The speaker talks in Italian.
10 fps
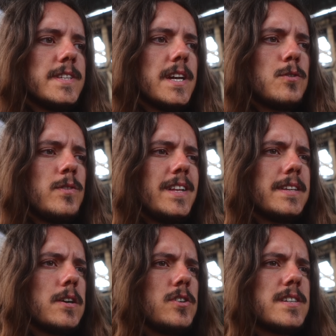Ed ecco
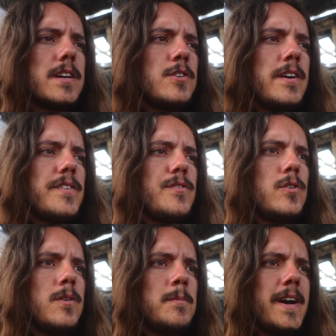un'altra cosa che non
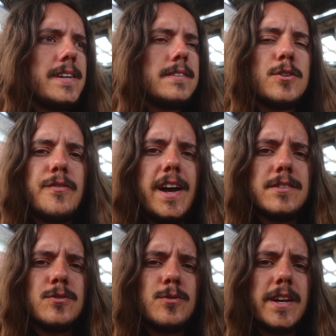avevo mai
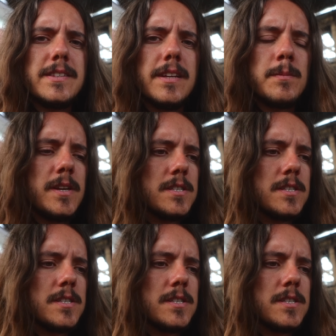trovato durante le mie